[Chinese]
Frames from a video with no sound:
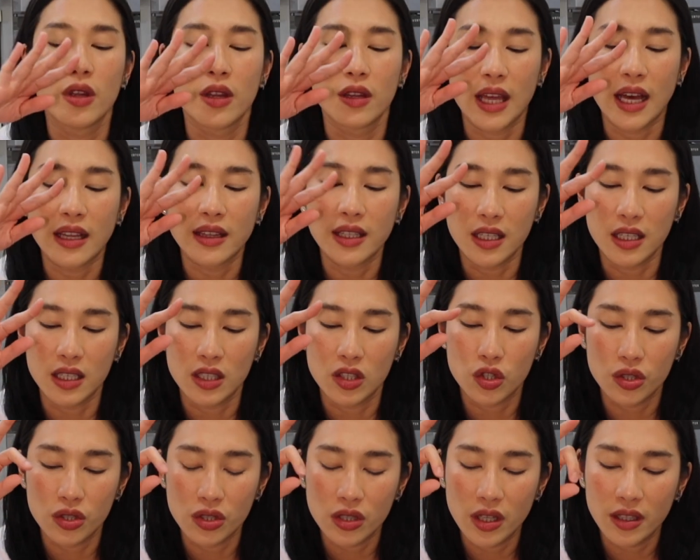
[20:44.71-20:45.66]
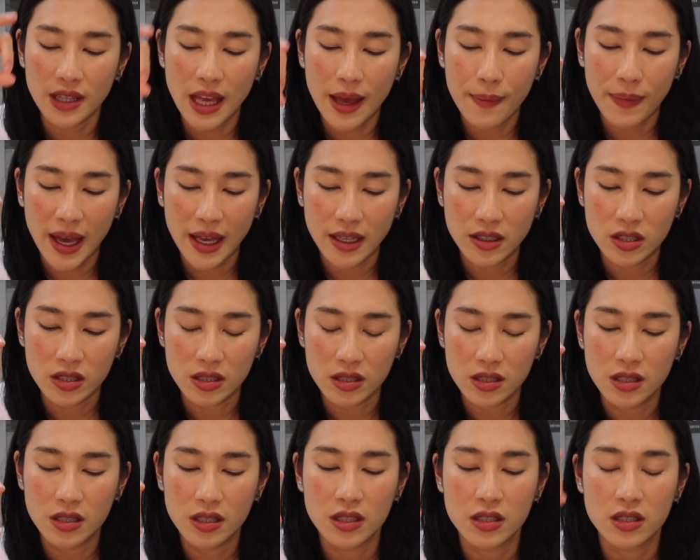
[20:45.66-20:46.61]
当你吃了蛋白
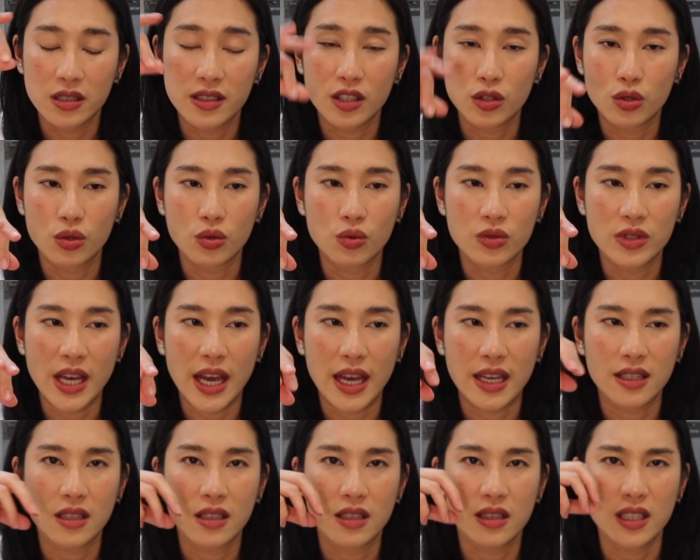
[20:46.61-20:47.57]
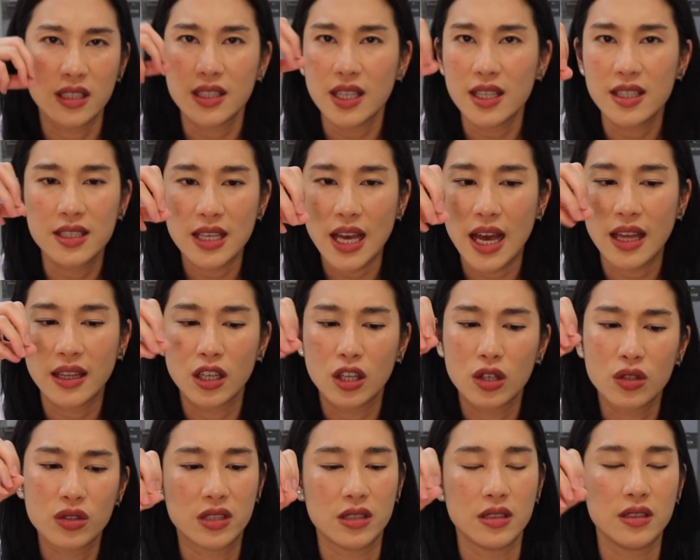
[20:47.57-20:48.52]
质，吃了蔬菜，你剩下能
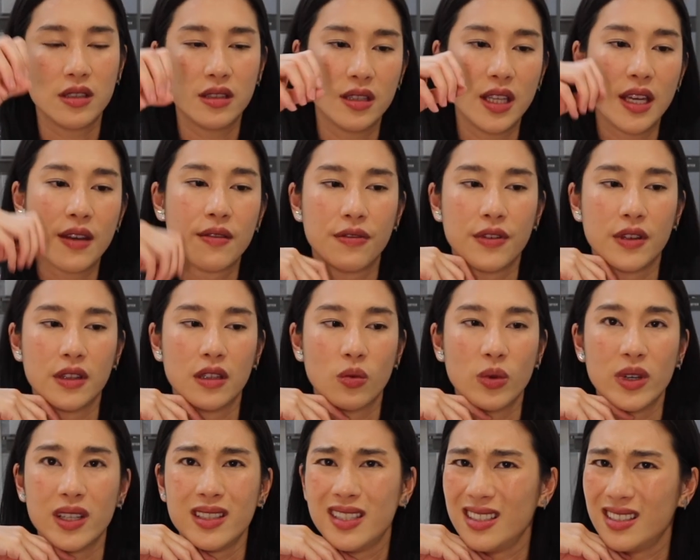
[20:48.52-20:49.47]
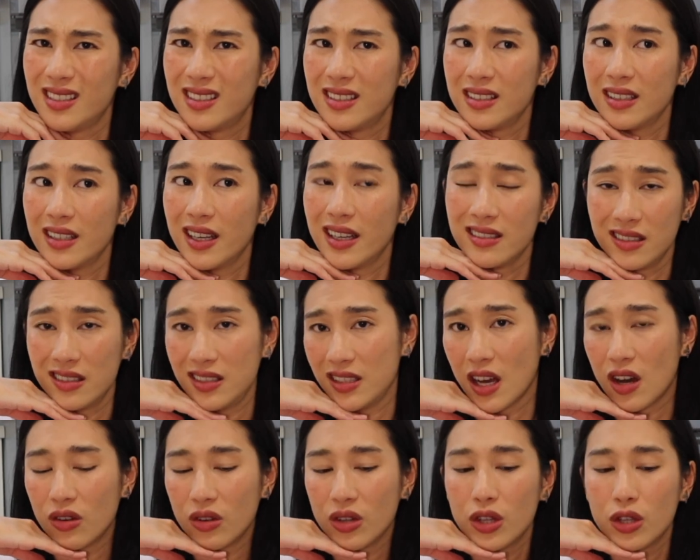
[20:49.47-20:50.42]
够吃淀粉的胃其实很
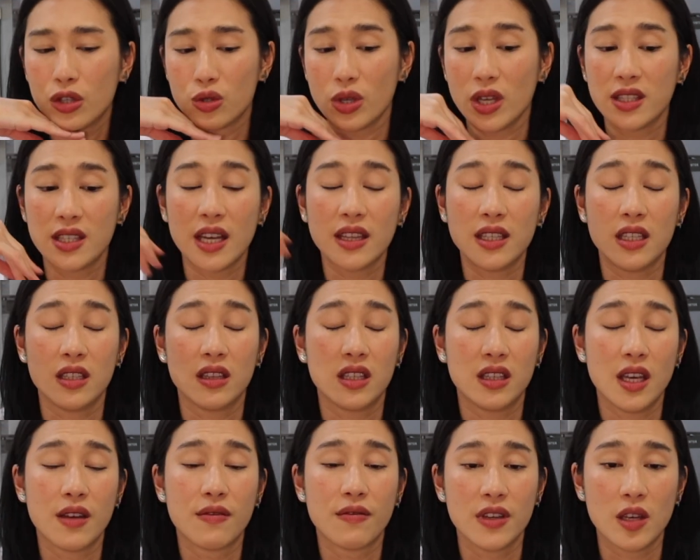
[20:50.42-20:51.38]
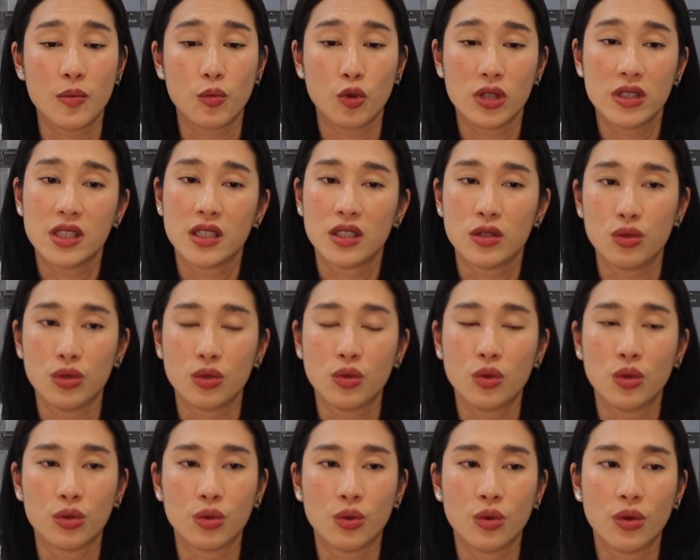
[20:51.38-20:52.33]
小，所以这样你淀粉也不会摄取
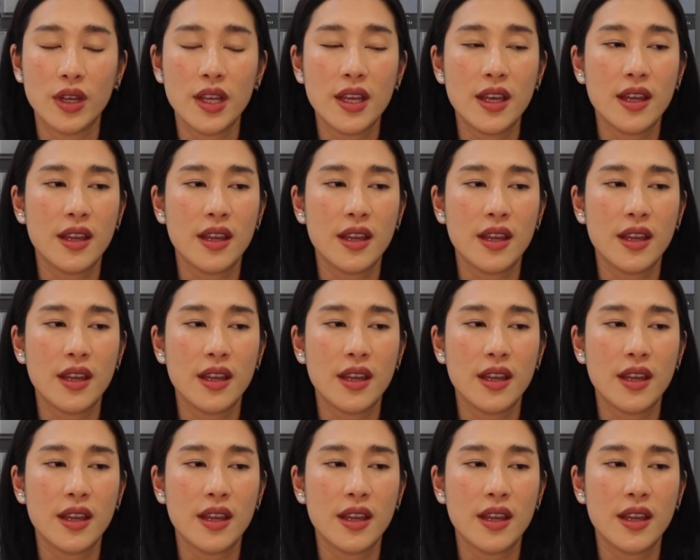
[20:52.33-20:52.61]
过多，